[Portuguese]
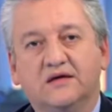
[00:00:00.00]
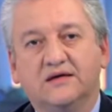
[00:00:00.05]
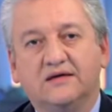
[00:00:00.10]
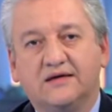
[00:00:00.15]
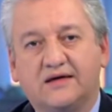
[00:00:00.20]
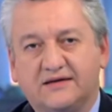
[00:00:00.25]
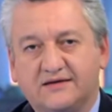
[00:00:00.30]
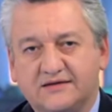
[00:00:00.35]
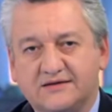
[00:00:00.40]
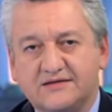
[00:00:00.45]

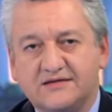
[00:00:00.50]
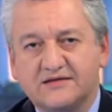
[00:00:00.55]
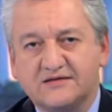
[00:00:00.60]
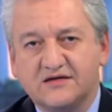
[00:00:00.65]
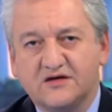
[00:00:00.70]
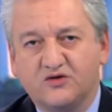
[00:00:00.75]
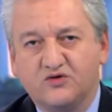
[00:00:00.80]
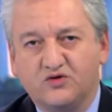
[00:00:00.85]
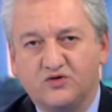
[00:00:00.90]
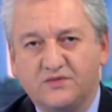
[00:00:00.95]
A
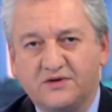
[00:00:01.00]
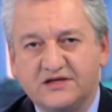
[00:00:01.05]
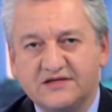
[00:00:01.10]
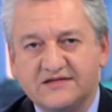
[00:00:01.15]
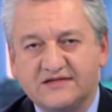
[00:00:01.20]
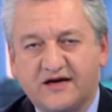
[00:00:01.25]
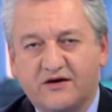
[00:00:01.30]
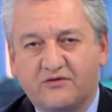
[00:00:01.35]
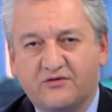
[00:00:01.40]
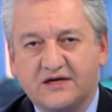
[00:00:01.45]
decisão do
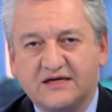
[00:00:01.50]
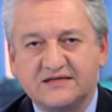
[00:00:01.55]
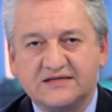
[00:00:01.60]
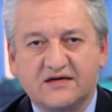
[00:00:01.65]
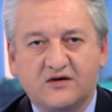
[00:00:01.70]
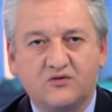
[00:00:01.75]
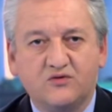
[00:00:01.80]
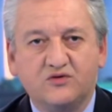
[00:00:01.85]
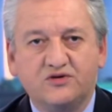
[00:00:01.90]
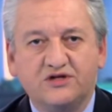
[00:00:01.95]
Ministério da
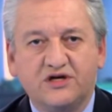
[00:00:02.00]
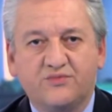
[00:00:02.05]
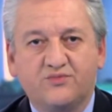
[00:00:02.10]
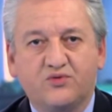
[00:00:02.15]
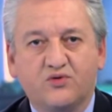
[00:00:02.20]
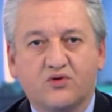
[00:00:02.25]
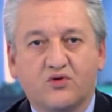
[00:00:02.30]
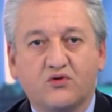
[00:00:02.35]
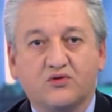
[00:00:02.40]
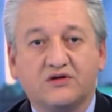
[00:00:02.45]
Saúde é
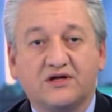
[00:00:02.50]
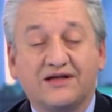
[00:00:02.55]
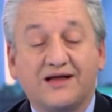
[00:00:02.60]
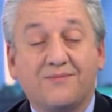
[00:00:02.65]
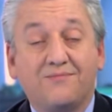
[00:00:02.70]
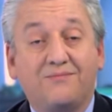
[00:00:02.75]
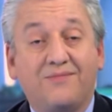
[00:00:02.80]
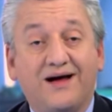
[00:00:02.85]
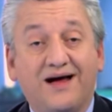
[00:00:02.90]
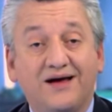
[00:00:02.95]
por conta da
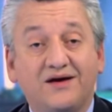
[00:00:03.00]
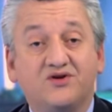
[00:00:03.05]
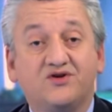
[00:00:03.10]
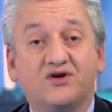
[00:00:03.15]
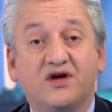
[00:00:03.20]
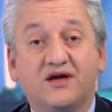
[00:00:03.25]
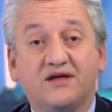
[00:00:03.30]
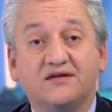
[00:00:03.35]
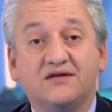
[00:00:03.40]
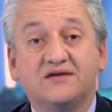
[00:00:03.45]

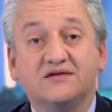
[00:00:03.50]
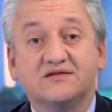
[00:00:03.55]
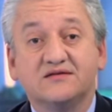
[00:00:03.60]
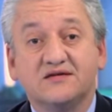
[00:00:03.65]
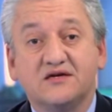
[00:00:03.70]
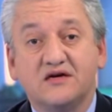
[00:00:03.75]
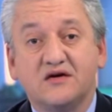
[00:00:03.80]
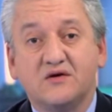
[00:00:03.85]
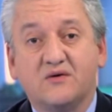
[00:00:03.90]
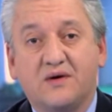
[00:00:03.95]
baixa
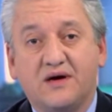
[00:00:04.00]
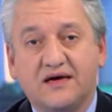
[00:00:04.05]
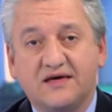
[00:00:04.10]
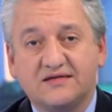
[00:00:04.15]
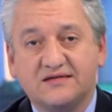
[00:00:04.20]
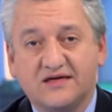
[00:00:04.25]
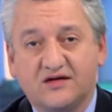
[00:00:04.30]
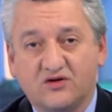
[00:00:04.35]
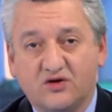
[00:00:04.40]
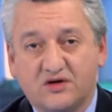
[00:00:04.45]
adesão a
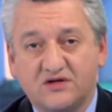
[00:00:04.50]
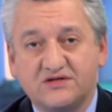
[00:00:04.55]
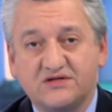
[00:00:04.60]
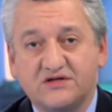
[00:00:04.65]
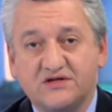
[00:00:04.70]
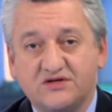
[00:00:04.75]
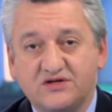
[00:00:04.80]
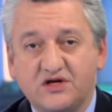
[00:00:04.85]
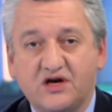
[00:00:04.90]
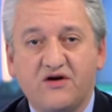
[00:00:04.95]
essa
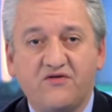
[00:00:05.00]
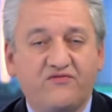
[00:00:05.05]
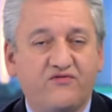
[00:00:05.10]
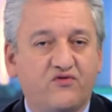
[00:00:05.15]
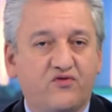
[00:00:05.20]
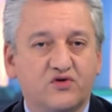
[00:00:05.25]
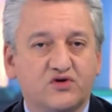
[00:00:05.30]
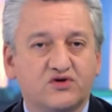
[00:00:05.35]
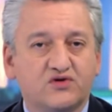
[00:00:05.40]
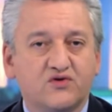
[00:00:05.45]
dose de
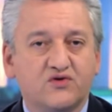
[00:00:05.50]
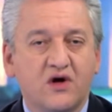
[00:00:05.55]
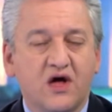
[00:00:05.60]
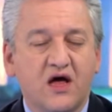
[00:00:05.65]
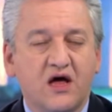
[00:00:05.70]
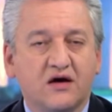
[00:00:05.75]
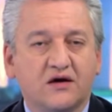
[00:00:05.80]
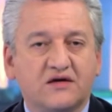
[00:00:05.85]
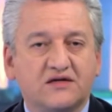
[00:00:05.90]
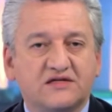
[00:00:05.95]
reforço,
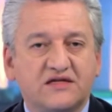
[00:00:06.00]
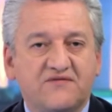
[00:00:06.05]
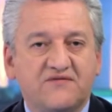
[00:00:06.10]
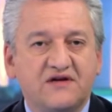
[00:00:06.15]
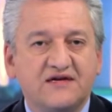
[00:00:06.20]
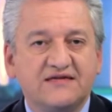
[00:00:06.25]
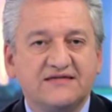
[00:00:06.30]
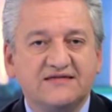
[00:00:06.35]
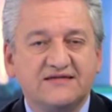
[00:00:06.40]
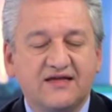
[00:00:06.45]
que estava
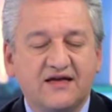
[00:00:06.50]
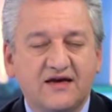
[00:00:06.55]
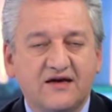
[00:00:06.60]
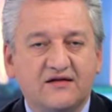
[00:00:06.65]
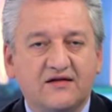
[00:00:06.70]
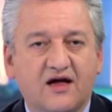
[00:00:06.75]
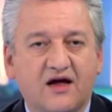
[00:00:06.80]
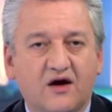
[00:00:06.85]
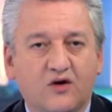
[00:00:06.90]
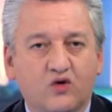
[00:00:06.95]

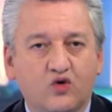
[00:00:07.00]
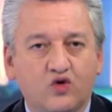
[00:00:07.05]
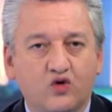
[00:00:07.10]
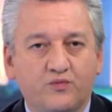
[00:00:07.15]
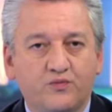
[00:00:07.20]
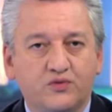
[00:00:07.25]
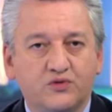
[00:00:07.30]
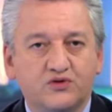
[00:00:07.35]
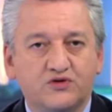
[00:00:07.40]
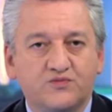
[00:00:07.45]
restrita a
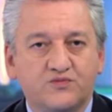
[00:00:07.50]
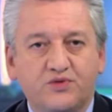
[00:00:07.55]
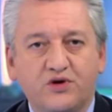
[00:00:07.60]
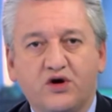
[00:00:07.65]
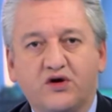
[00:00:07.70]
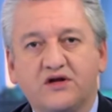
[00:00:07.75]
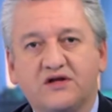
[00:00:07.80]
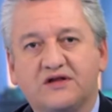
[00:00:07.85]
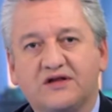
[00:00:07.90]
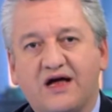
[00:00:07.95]
grupos
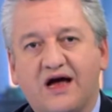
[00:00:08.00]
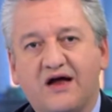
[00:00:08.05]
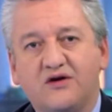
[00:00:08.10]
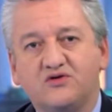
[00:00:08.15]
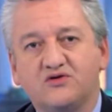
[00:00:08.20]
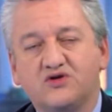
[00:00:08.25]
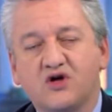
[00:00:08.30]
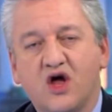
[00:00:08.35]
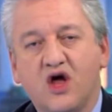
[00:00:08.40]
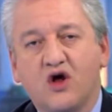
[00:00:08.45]

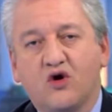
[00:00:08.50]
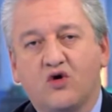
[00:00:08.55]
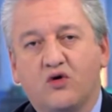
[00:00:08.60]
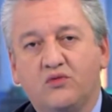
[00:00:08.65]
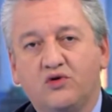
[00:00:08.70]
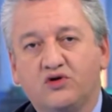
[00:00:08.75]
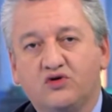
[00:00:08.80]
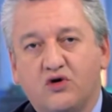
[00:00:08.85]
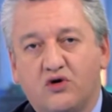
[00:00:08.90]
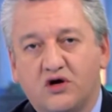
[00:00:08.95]
prioritários,
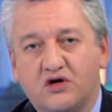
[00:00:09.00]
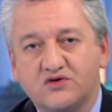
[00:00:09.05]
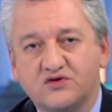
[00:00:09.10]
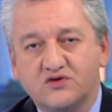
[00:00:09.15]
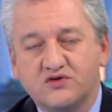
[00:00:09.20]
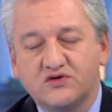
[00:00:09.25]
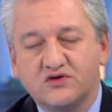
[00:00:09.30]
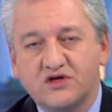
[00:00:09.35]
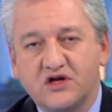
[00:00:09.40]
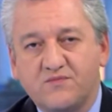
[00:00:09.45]
como
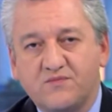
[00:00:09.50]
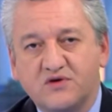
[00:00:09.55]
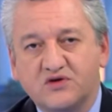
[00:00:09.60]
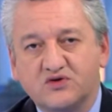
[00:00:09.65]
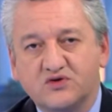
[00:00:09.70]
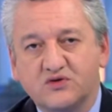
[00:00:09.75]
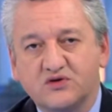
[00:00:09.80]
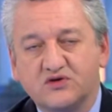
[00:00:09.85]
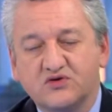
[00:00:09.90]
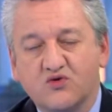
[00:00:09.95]
idosos e
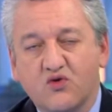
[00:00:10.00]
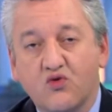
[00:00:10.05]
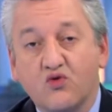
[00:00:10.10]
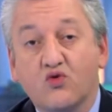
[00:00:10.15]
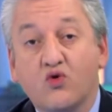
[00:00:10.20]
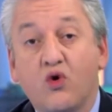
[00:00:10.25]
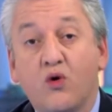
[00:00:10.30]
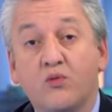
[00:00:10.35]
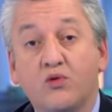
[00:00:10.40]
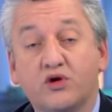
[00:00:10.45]
pessoas com
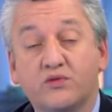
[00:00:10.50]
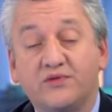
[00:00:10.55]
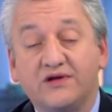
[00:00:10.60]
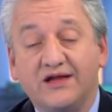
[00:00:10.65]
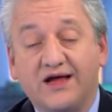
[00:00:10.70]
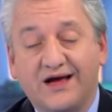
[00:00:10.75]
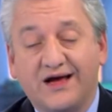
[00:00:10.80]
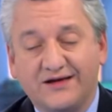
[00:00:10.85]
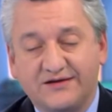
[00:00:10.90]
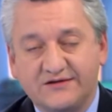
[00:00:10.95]

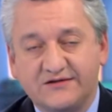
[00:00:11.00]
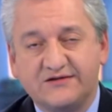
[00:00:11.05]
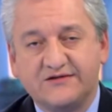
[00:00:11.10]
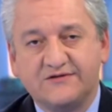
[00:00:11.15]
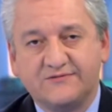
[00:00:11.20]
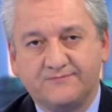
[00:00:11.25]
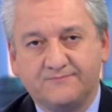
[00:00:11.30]
comorbidades.